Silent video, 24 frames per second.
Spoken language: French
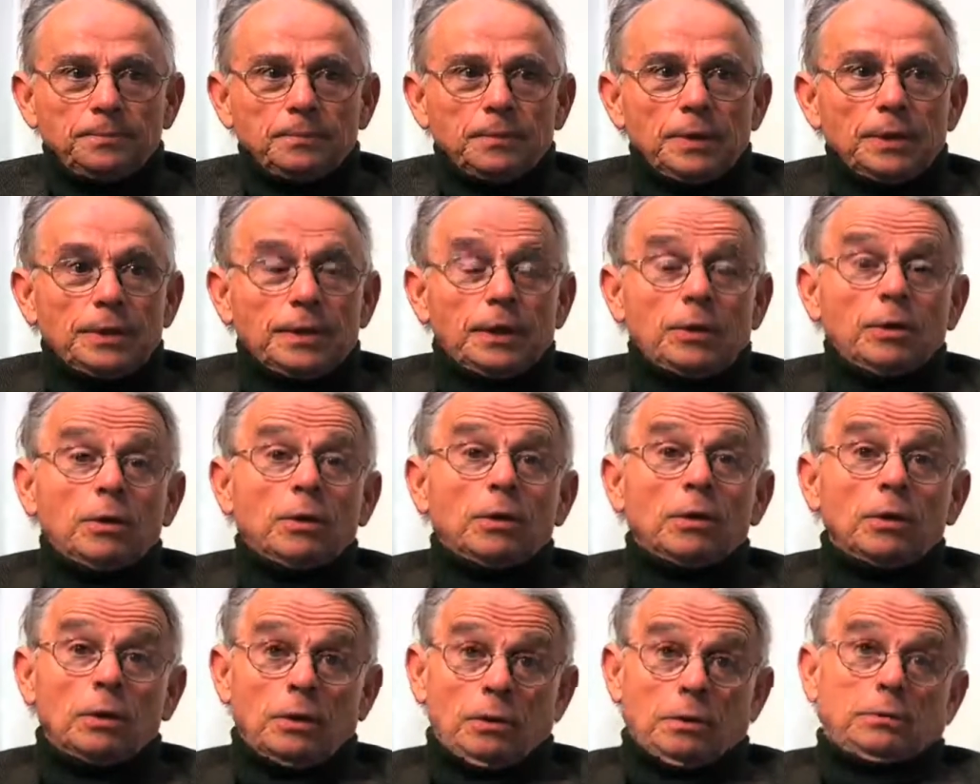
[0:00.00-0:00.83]
Et
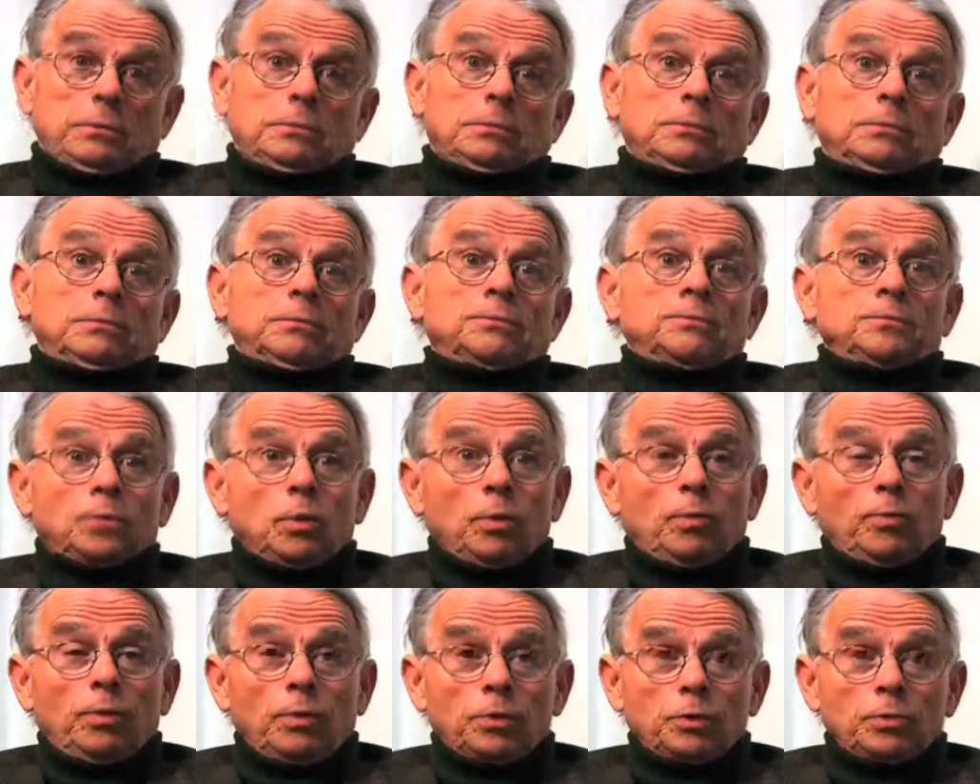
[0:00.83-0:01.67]
d'ailleurs,
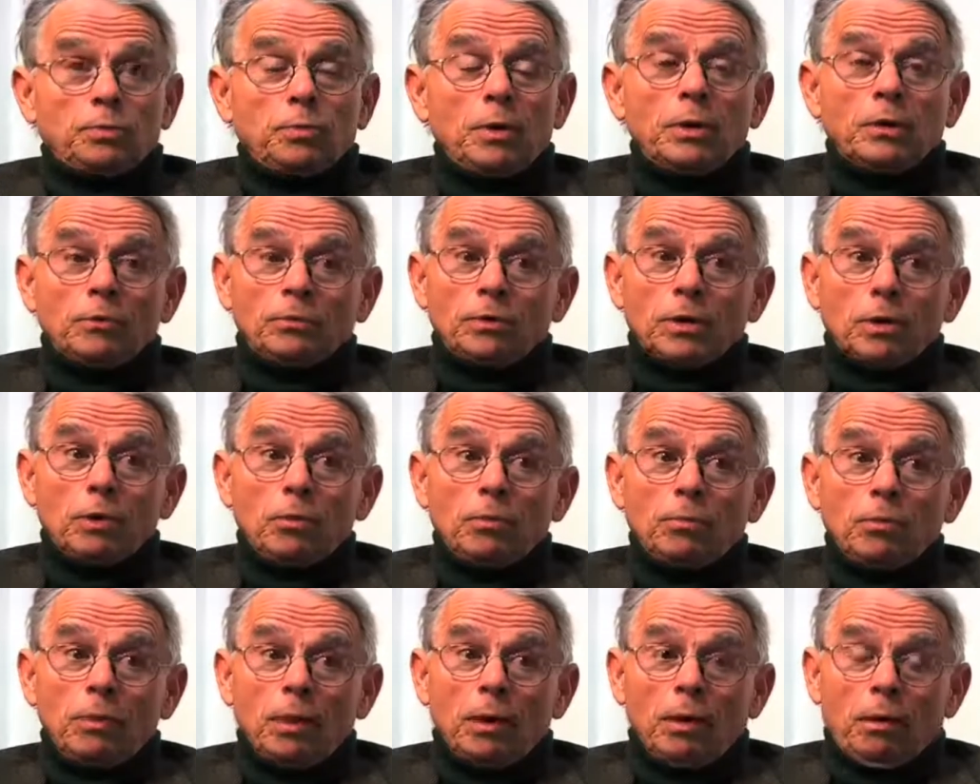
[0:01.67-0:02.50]
on pense moins à
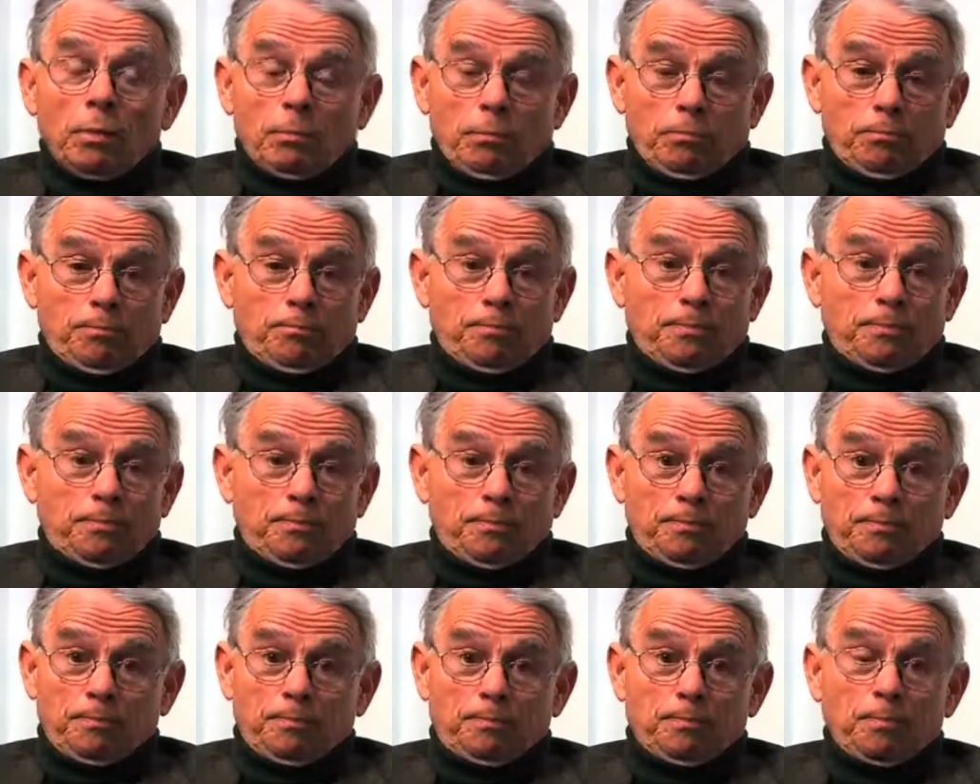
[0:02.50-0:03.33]
l'environnement
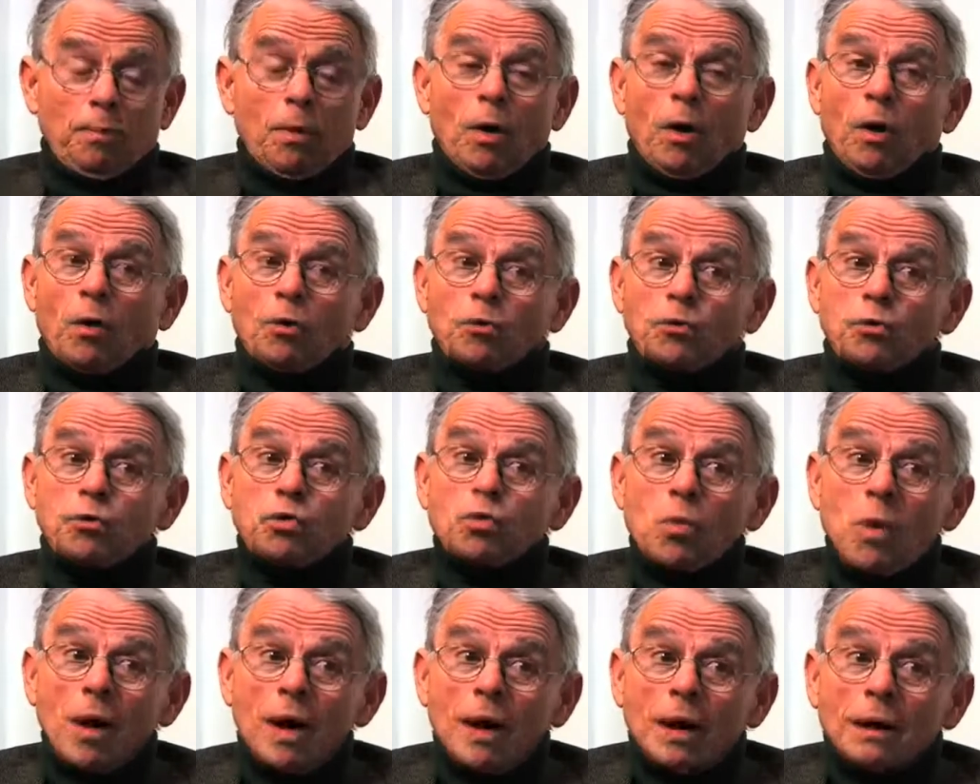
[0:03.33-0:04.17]
en
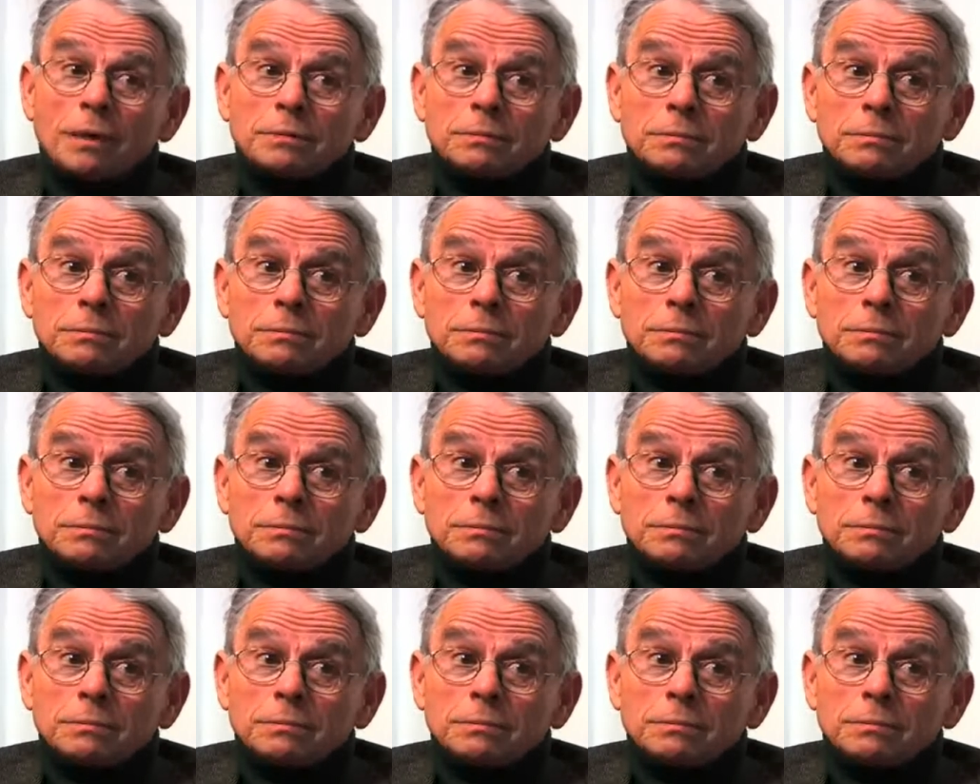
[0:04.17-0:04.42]
soi,